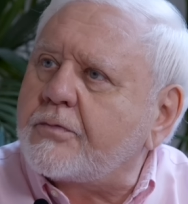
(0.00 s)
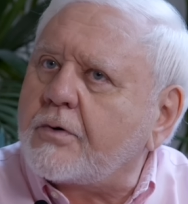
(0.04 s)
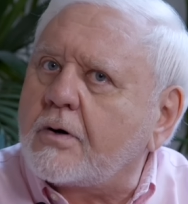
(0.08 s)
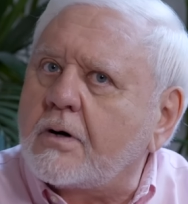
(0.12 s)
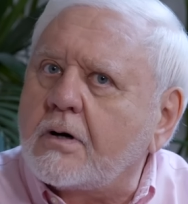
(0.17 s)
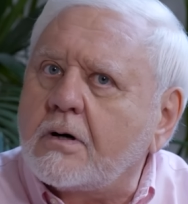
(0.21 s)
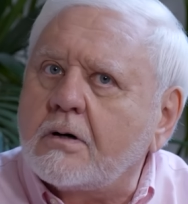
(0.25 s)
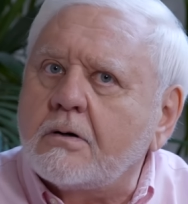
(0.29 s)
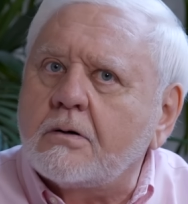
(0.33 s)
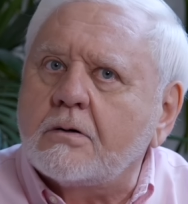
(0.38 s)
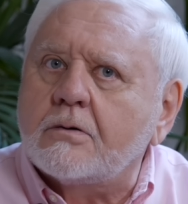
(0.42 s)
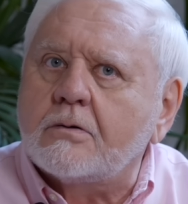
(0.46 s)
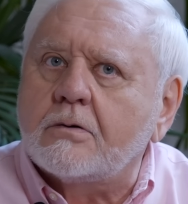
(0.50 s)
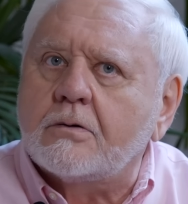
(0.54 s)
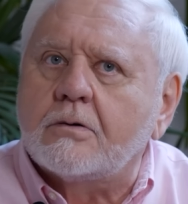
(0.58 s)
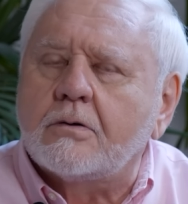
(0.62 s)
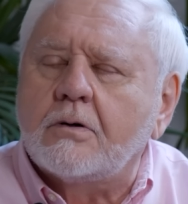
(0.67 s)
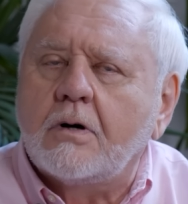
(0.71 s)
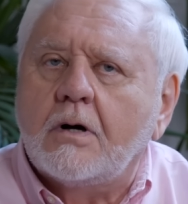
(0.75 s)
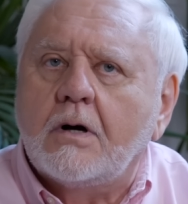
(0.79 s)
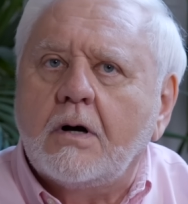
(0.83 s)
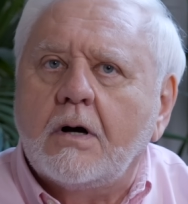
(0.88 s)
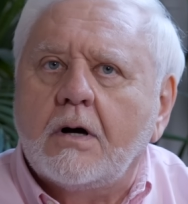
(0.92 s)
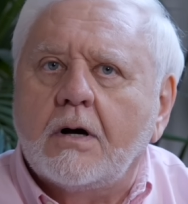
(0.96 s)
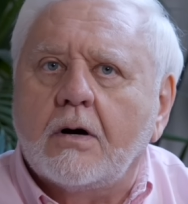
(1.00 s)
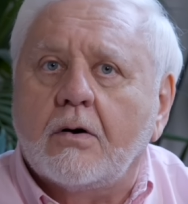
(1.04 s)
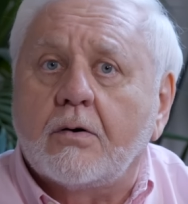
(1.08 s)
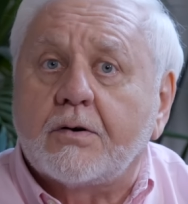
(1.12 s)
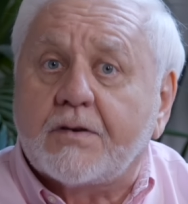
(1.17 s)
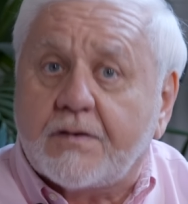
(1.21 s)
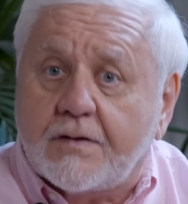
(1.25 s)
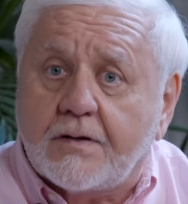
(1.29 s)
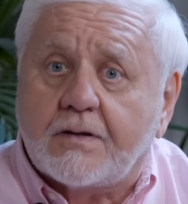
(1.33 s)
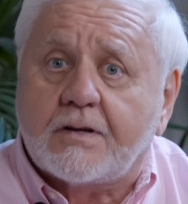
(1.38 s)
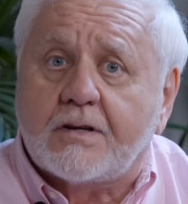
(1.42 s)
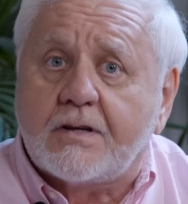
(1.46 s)
vois, euh, euh,
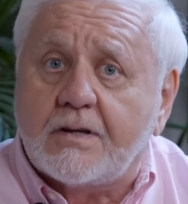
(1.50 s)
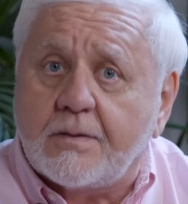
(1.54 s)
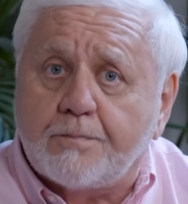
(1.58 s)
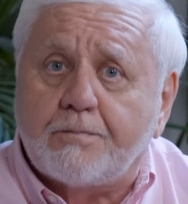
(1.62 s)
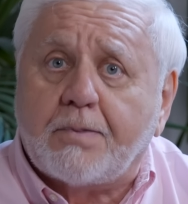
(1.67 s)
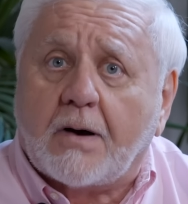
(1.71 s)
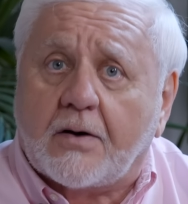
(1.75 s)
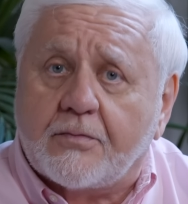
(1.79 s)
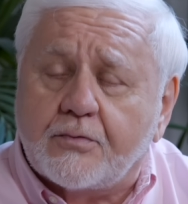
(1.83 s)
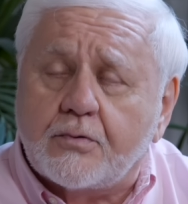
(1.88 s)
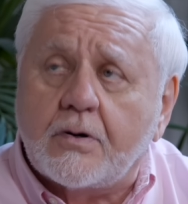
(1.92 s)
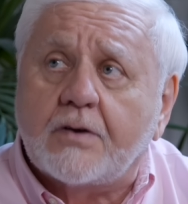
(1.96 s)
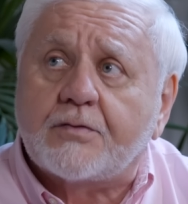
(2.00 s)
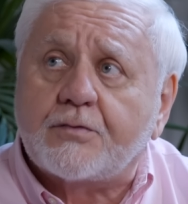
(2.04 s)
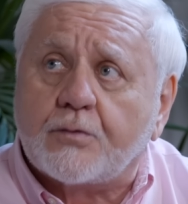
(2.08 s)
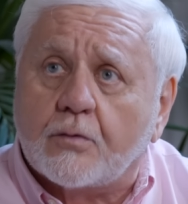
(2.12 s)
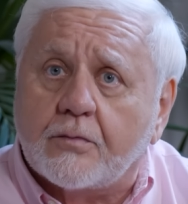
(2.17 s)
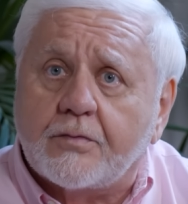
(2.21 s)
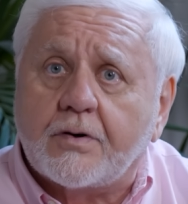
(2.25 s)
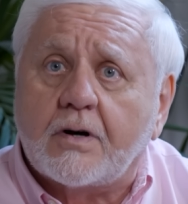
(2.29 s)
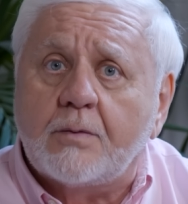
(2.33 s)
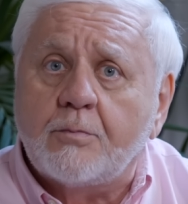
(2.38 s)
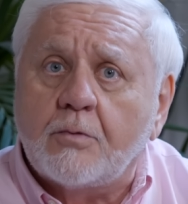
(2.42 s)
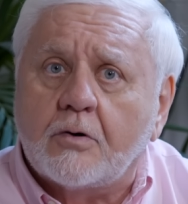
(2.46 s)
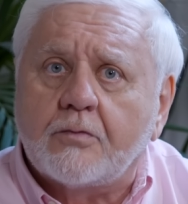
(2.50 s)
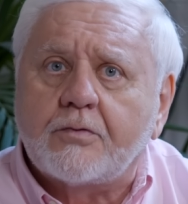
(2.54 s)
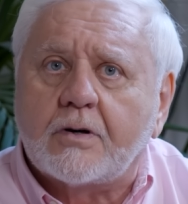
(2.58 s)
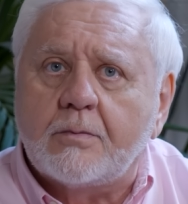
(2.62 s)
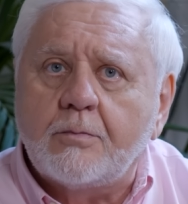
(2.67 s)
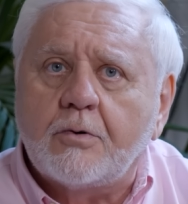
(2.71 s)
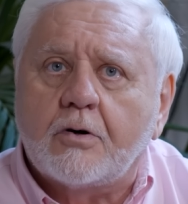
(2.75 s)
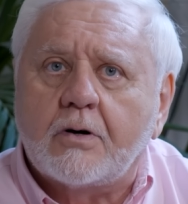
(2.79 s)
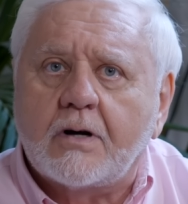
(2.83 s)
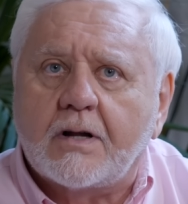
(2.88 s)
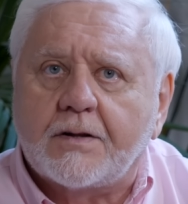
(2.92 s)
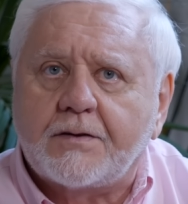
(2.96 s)
qui, parfois sont vraiment,
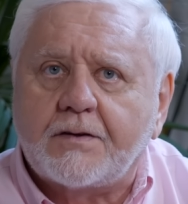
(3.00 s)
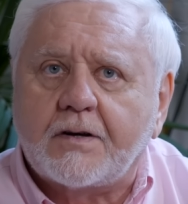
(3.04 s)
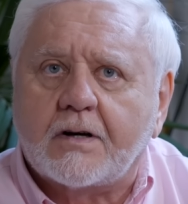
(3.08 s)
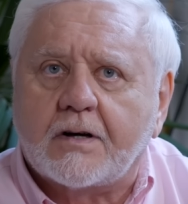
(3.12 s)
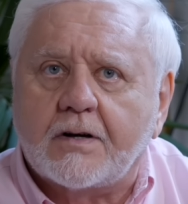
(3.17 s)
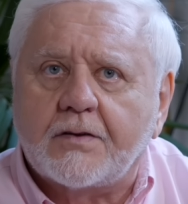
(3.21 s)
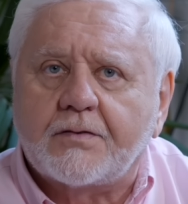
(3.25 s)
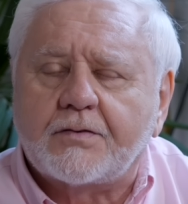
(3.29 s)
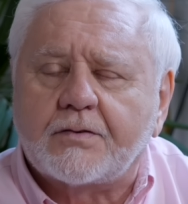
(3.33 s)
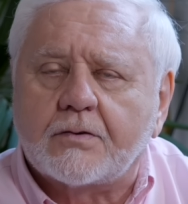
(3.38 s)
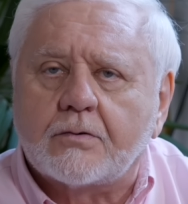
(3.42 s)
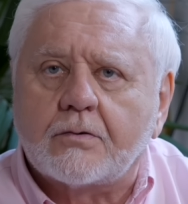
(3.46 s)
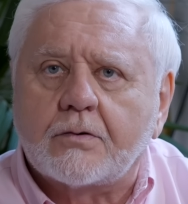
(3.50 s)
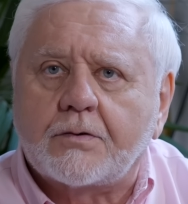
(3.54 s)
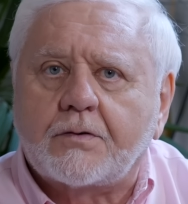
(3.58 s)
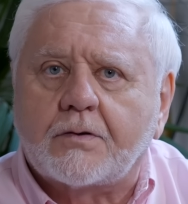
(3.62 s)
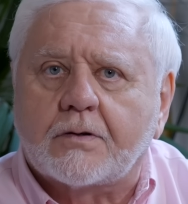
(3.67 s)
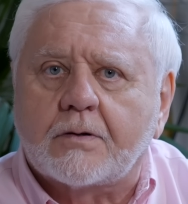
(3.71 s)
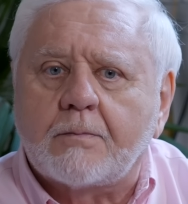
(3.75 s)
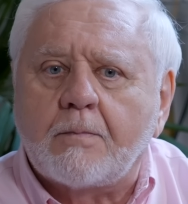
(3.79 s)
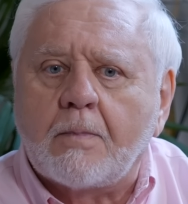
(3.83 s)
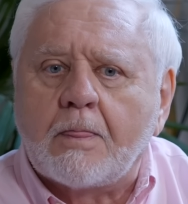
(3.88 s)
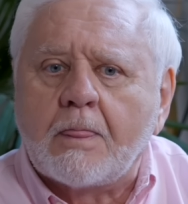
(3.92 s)
vraiment intéressantes.